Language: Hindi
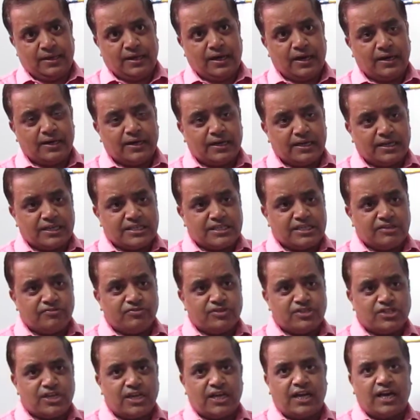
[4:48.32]
अगर किसी
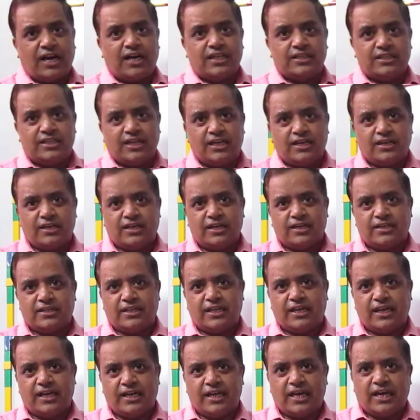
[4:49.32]
विषय का अध्ययन करते
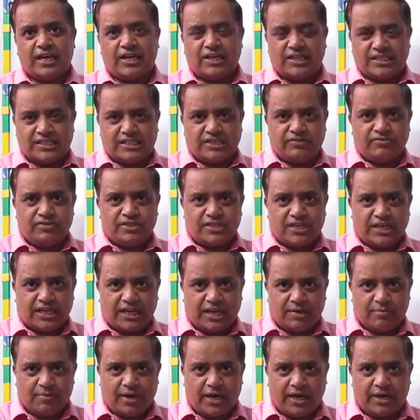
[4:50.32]
हैं या किसी विषय
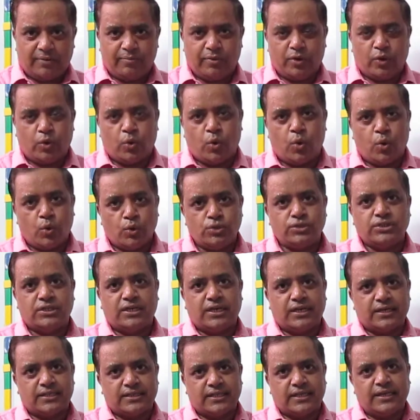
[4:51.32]
के बारे में खोज
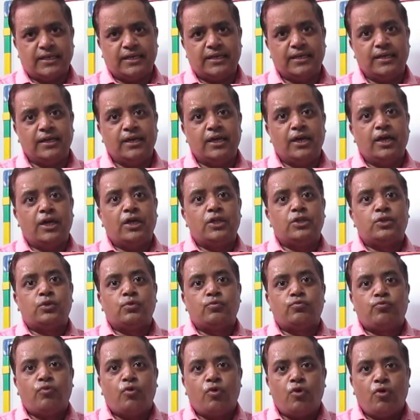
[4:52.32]
करते हैं तो
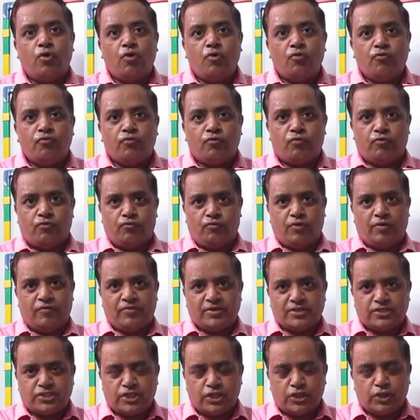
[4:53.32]
वो
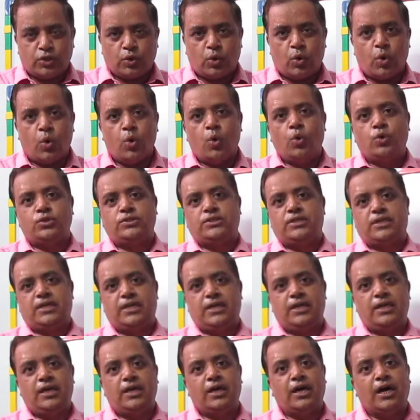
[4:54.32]
व्यवस्थित खोज
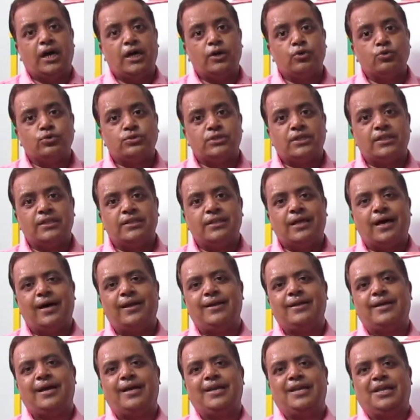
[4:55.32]
ही
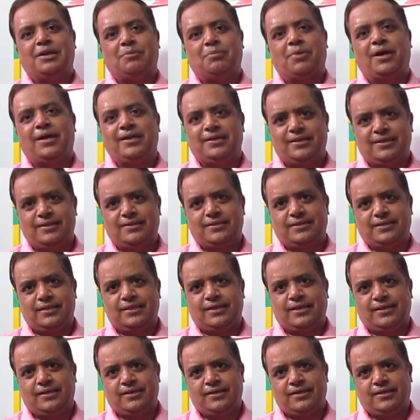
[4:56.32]
अनुसंधान का निर्माण करती
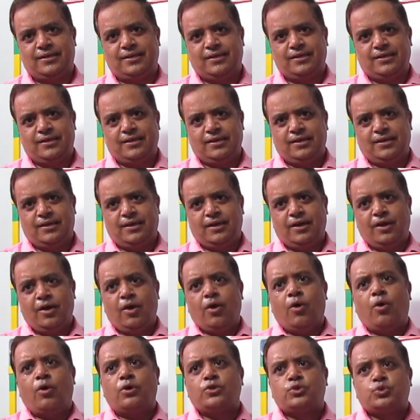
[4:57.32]
है
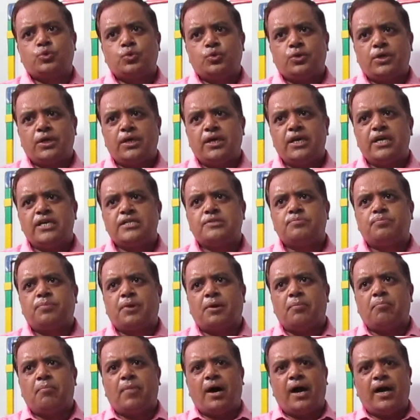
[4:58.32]
और चूंकि इस
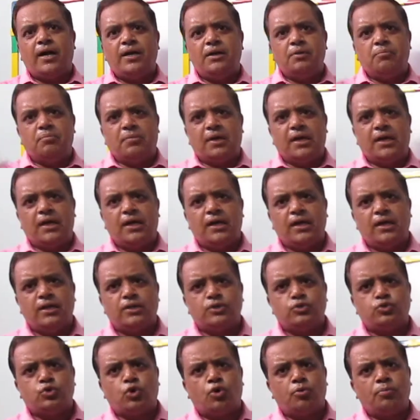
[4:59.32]
ब्रह्मांड
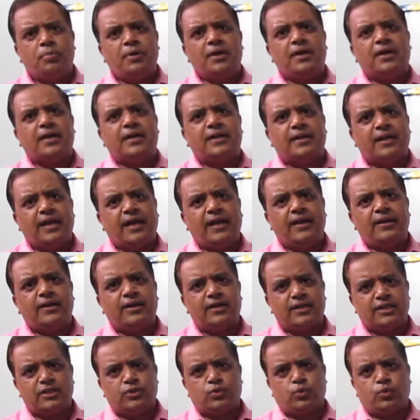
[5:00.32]
में जो भी घटनाएं
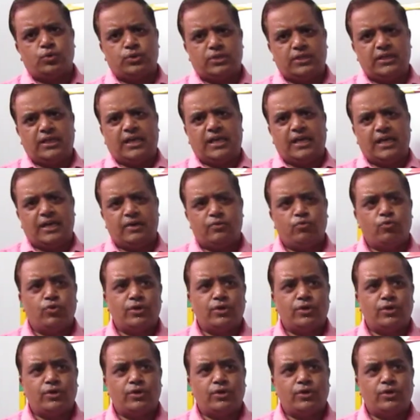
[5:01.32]
घटित होती है वो